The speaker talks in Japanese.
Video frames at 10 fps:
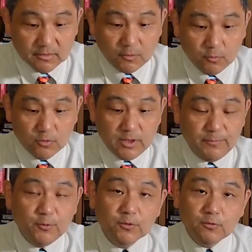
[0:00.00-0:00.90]
で、この
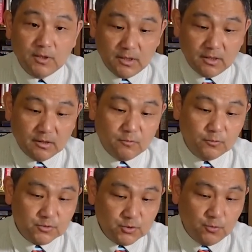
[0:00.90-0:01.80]
レポートはこ
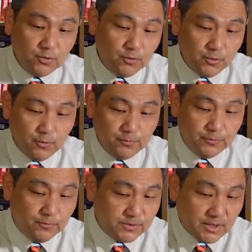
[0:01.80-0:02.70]
の商業用不
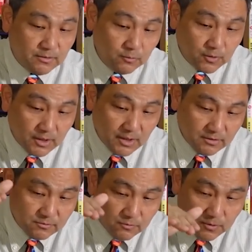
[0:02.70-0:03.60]
動産の下
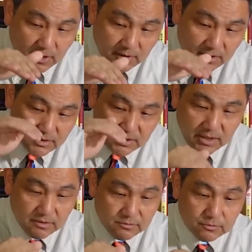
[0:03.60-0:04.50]
落を懸念し
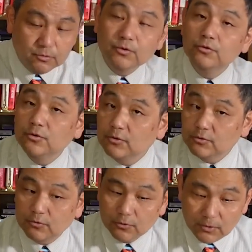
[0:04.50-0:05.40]
ているとい
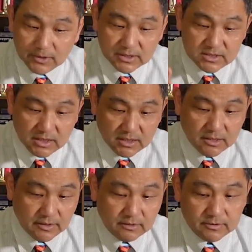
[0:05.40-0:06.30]
うこの話だけ
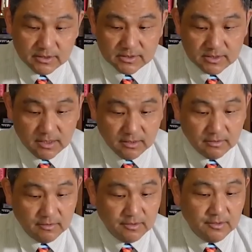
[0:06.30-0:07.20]
でなくてですね、
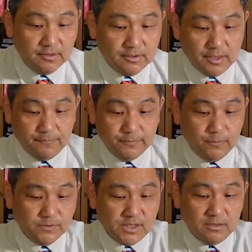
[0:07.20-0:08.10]
不
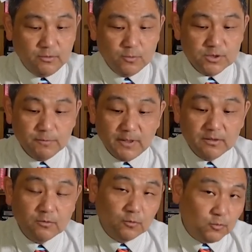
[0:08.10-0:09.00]
動産投資
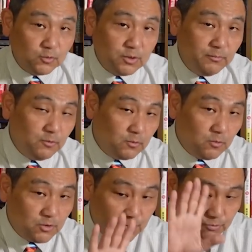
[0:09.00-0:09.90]
ファンドのことにも
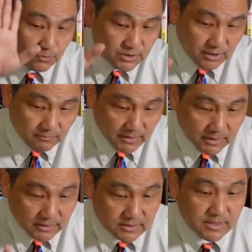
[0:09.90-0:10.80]
論及をしているわけ
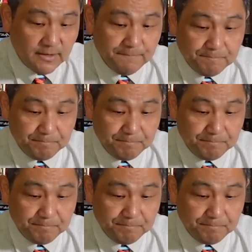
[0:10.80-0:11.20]
なんですね。